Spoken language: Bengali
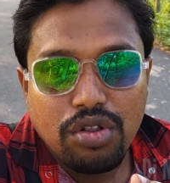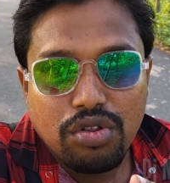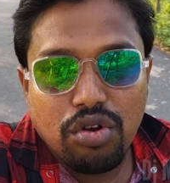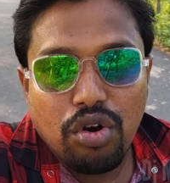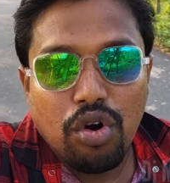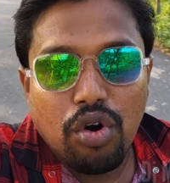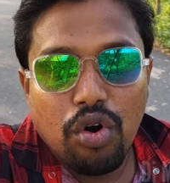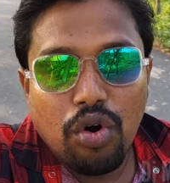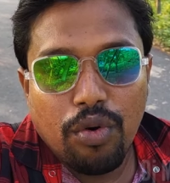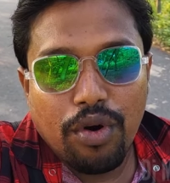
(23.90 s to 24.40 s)

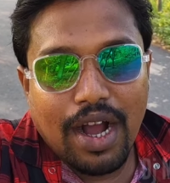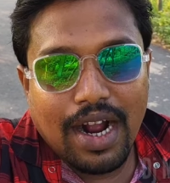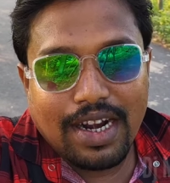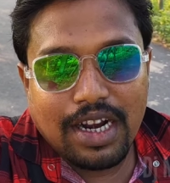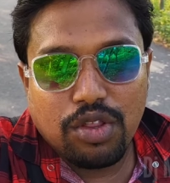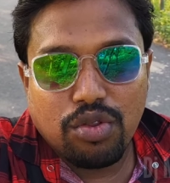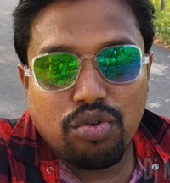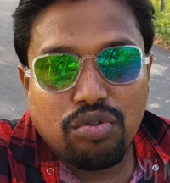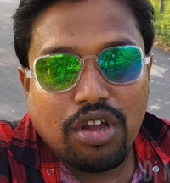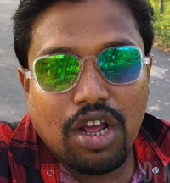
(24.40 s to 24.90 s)
তো
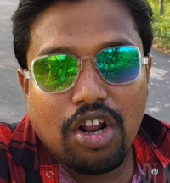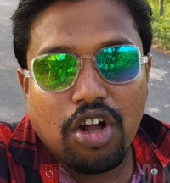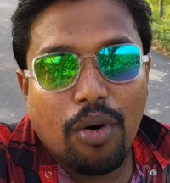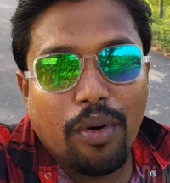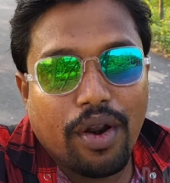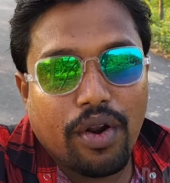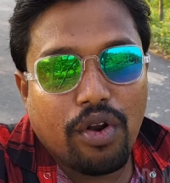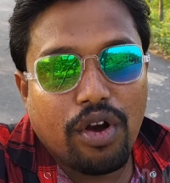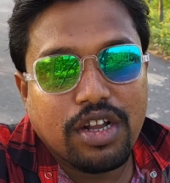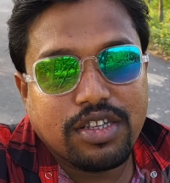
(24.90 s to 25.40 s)
একটা দুঃখের
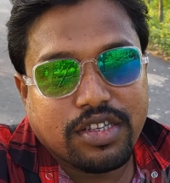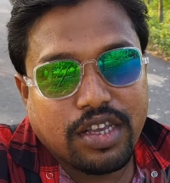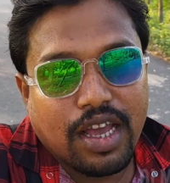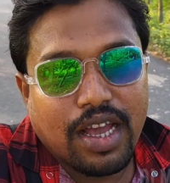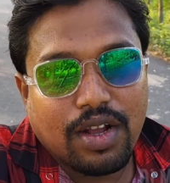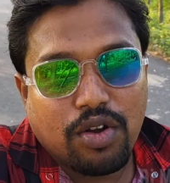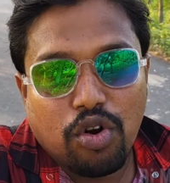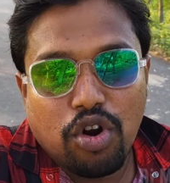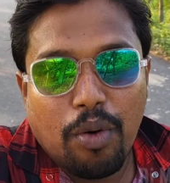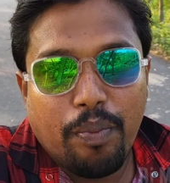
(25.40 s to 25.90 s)
খবর রয়েছে
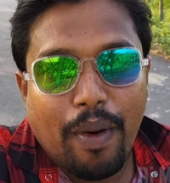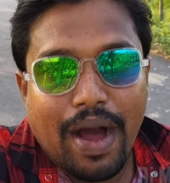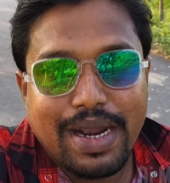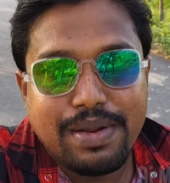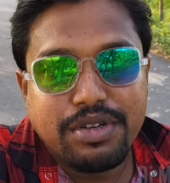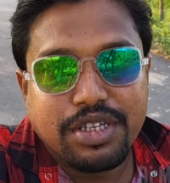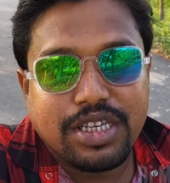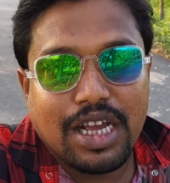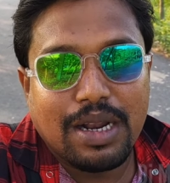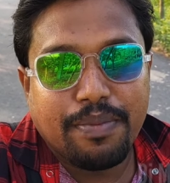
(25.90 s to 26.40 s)
কোনো
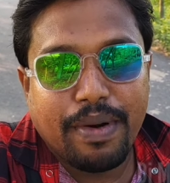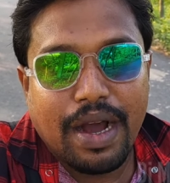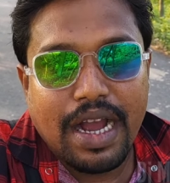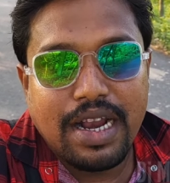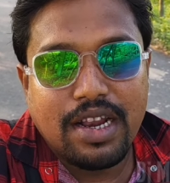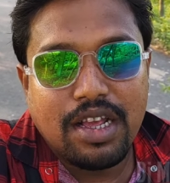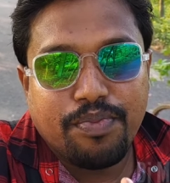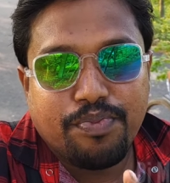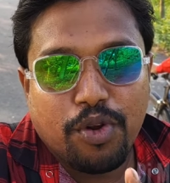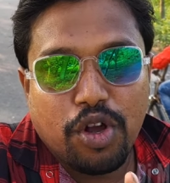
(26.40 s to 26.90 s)
পারমিশন
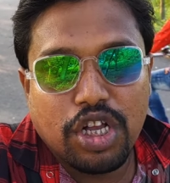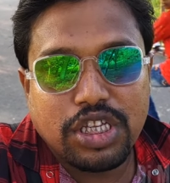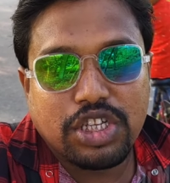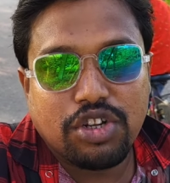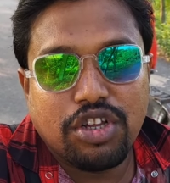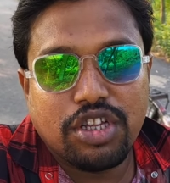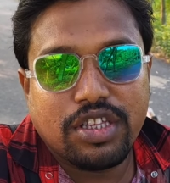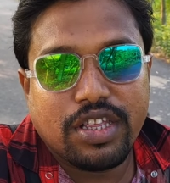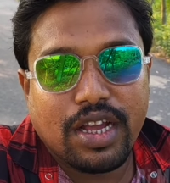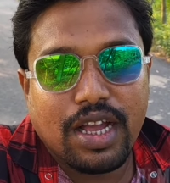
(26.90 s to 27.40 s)
পায়নি
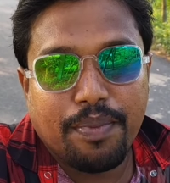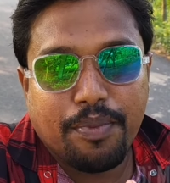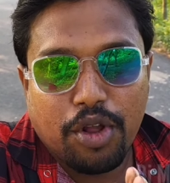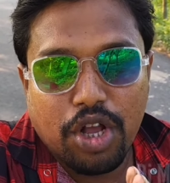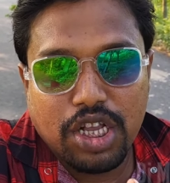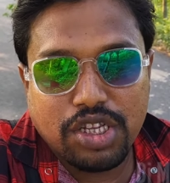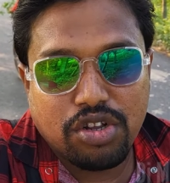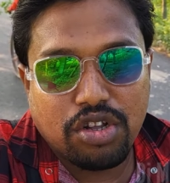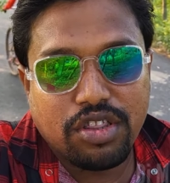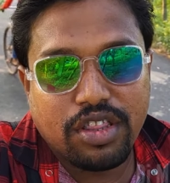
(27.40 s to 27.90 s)
প্রশাসনিক থেকে
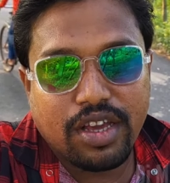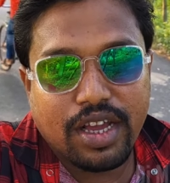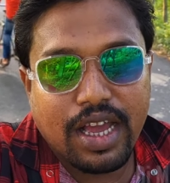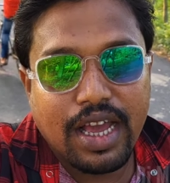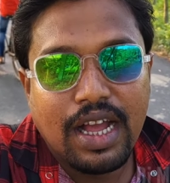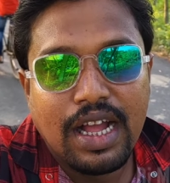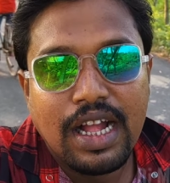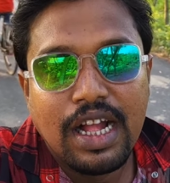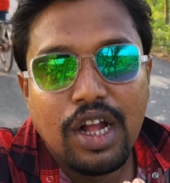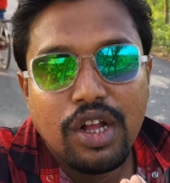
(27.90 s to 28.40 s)
প্রশাসন থেকে